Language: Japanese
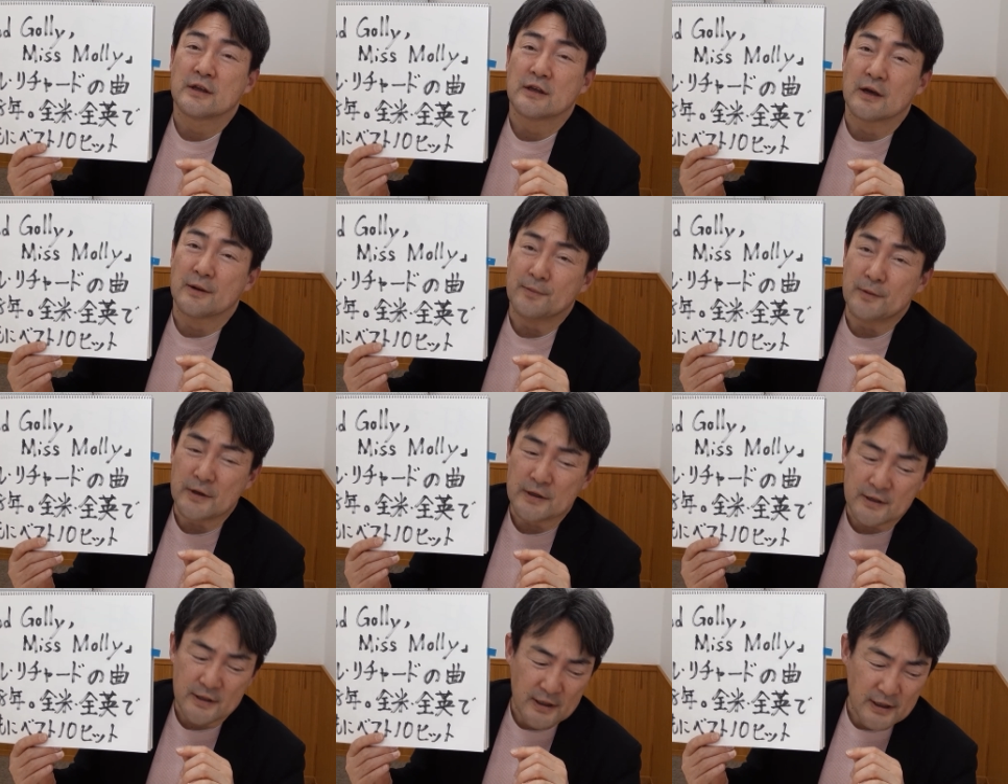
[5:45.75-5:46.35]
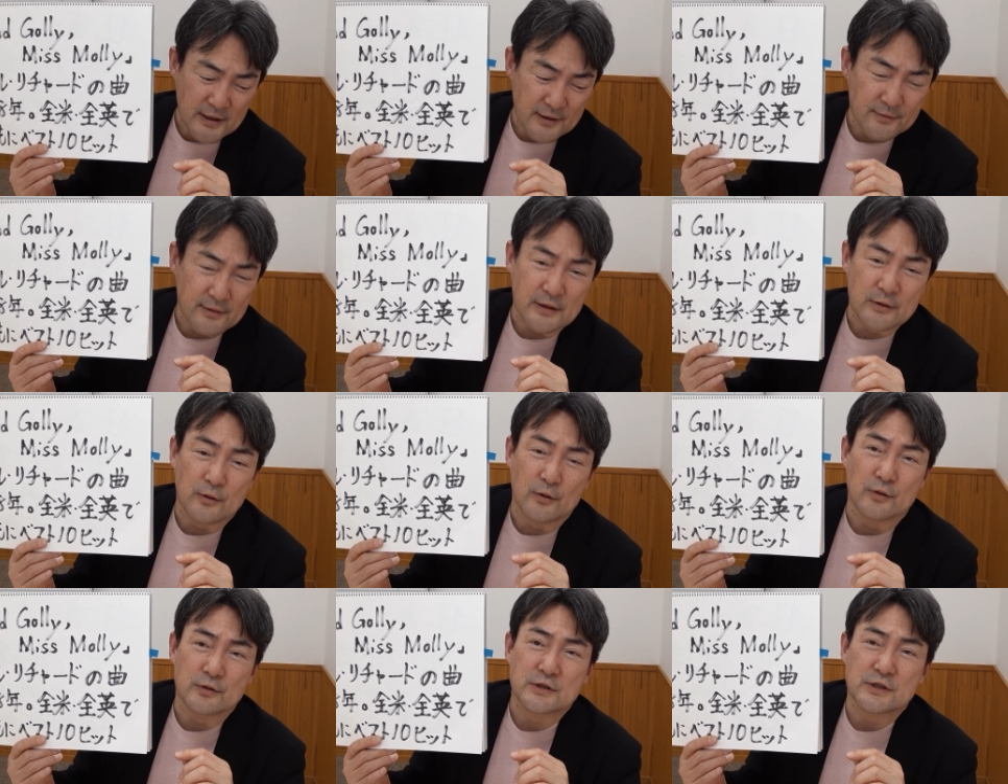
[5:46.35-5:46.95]
やっぱり彼は
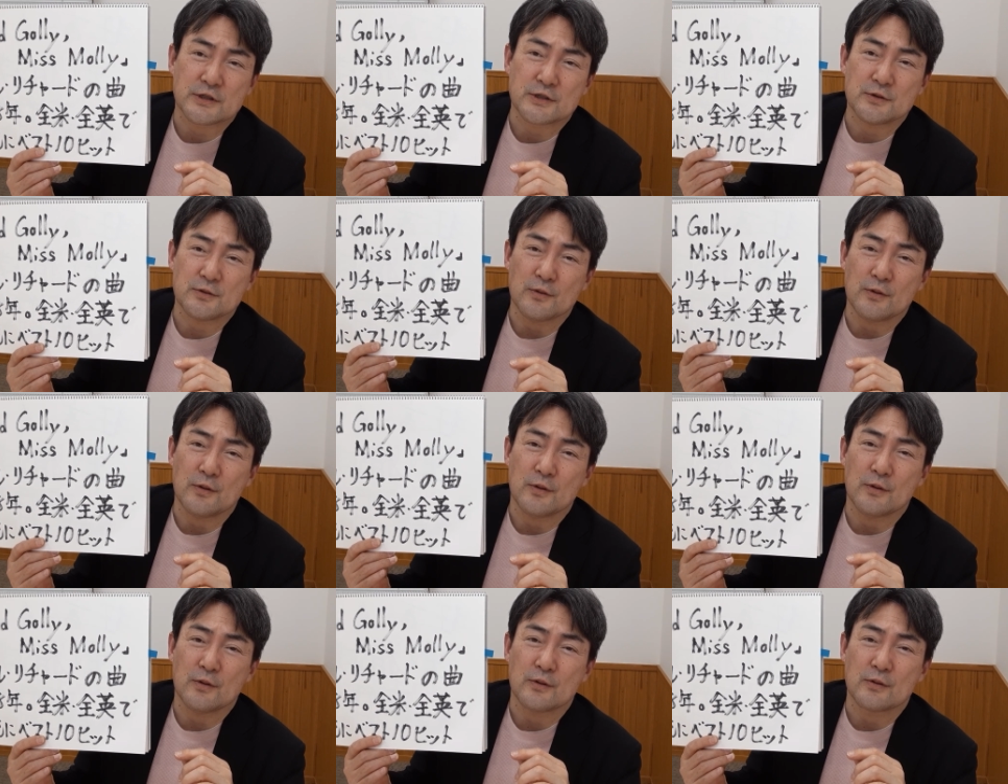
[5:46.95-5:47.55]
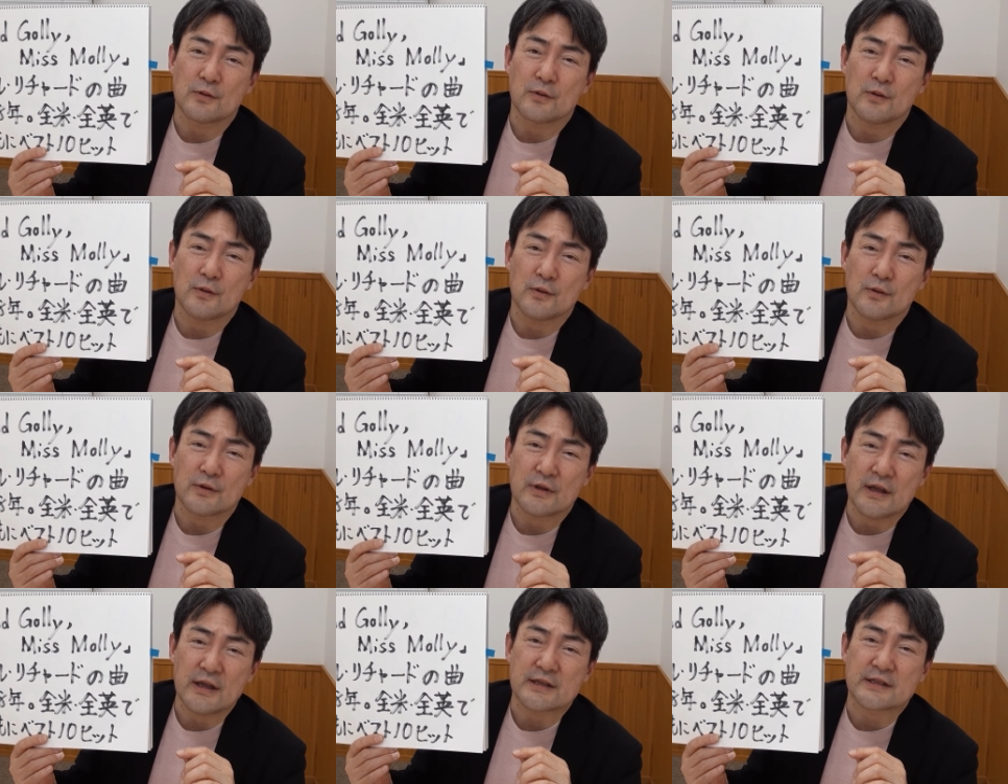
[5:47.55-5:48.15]
こっちの方
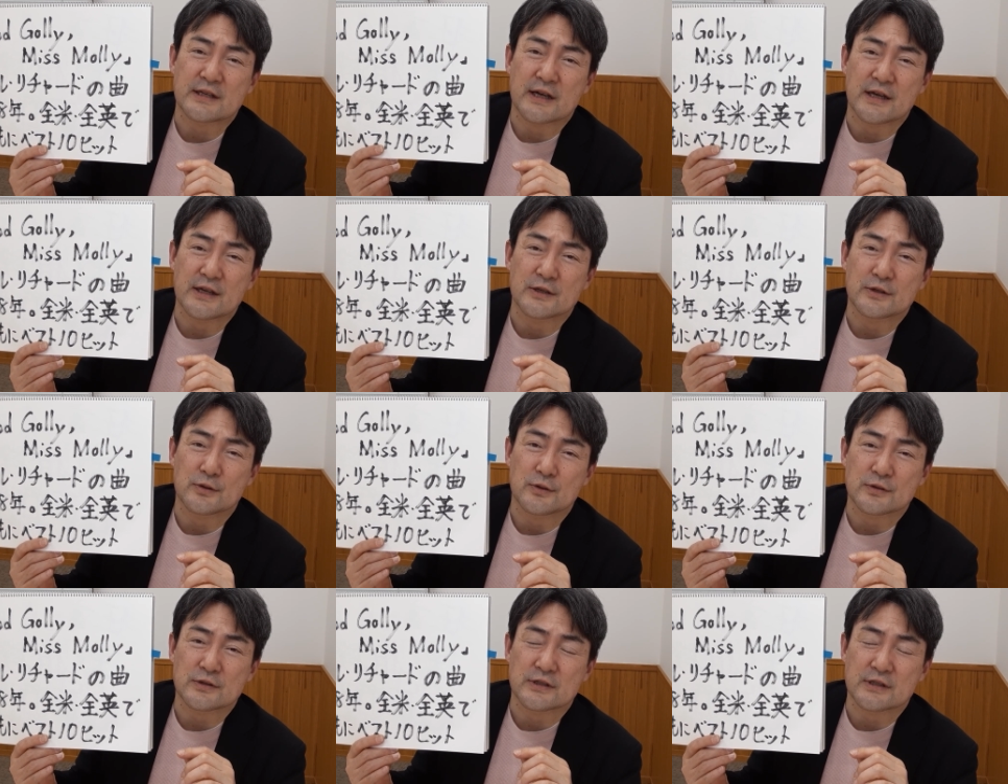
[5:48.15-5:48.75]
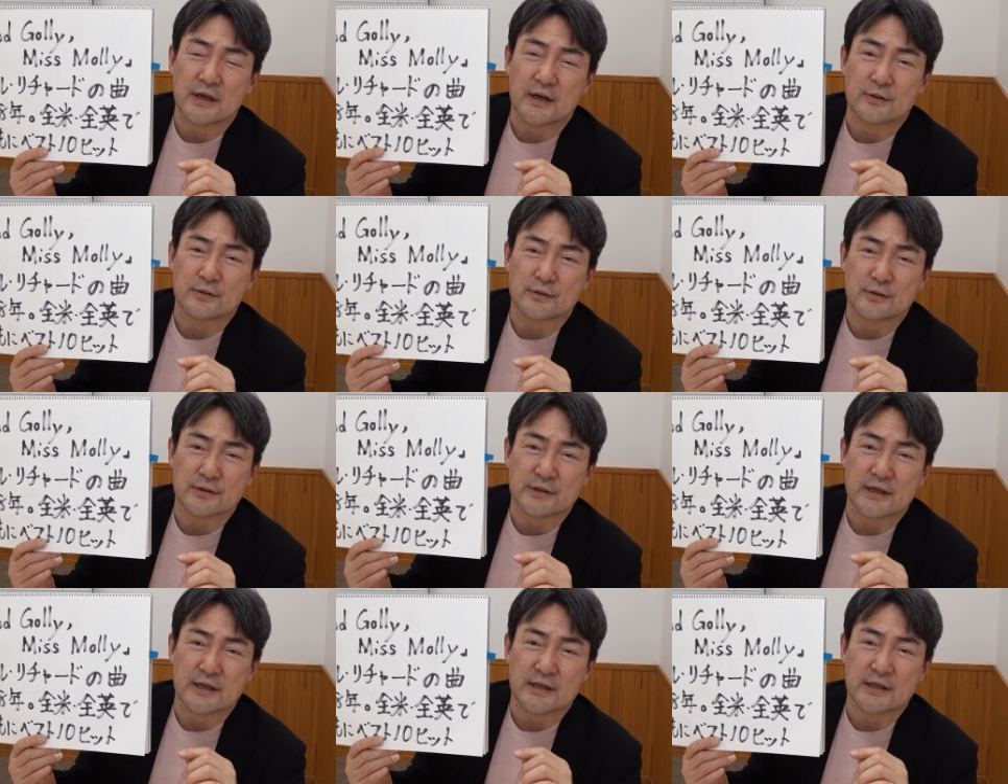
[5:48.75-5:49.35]
向で最初
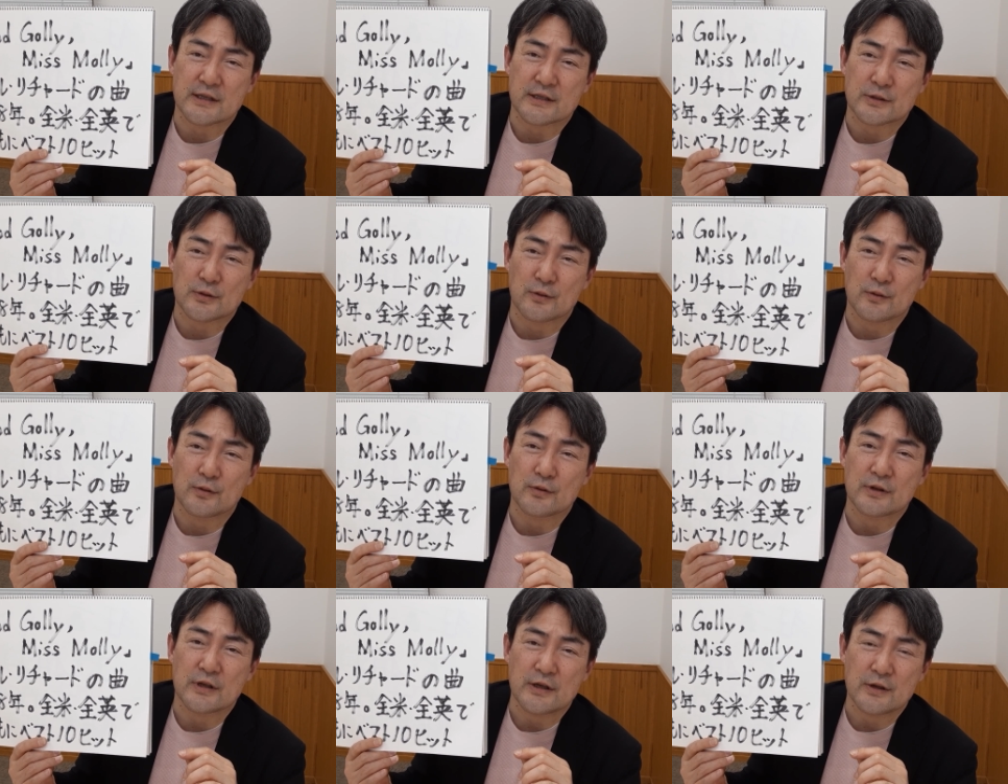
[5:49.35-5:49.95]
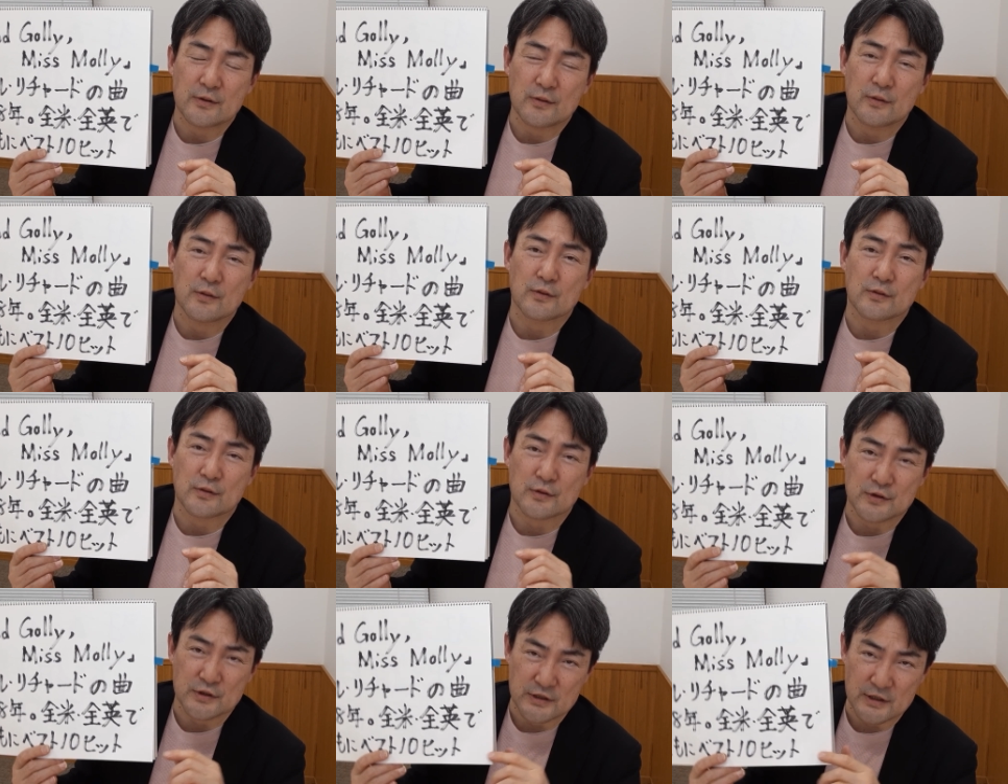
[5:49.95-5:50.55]
スカウトされてそこで行こ
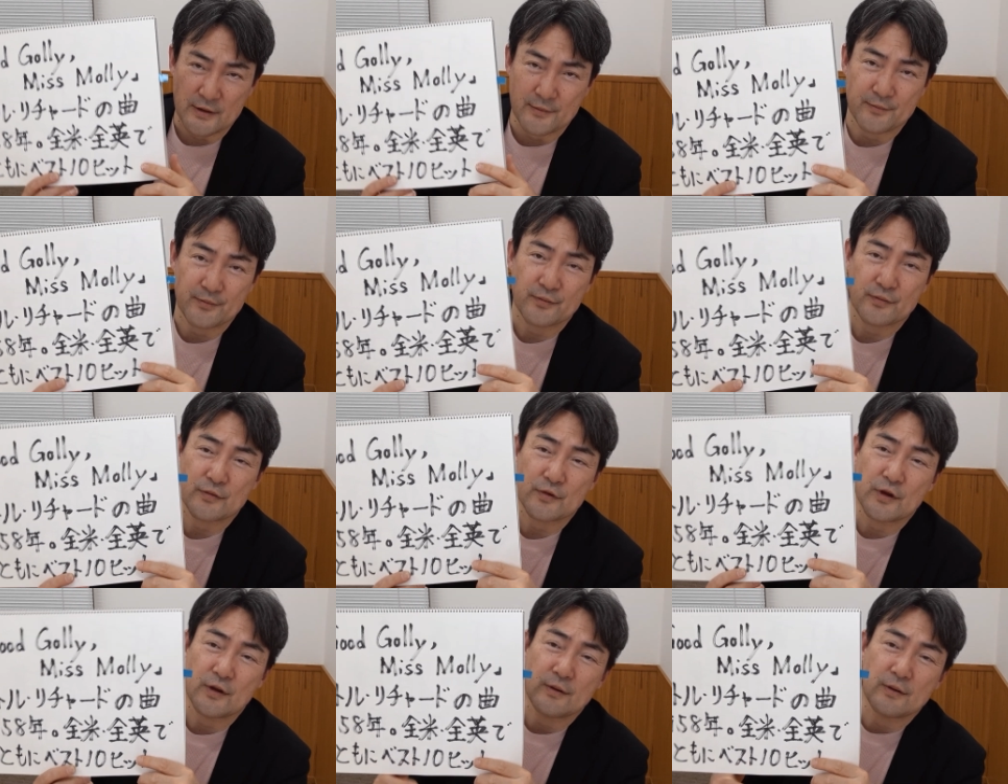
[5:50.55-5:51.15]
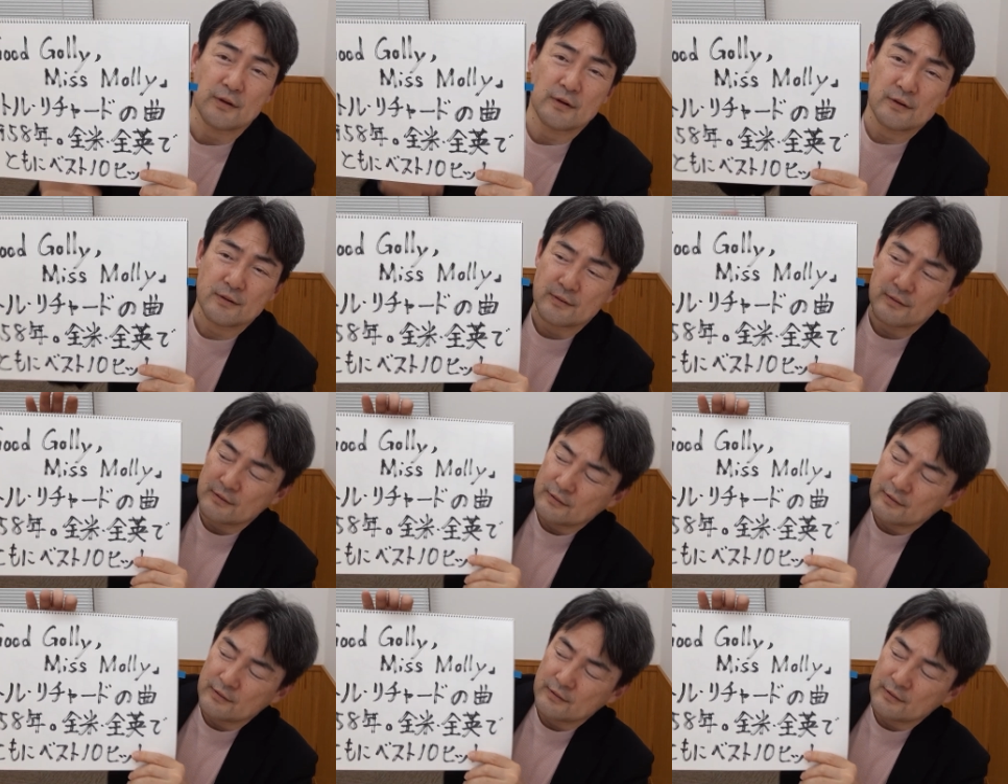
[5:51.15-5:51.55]
うとしてで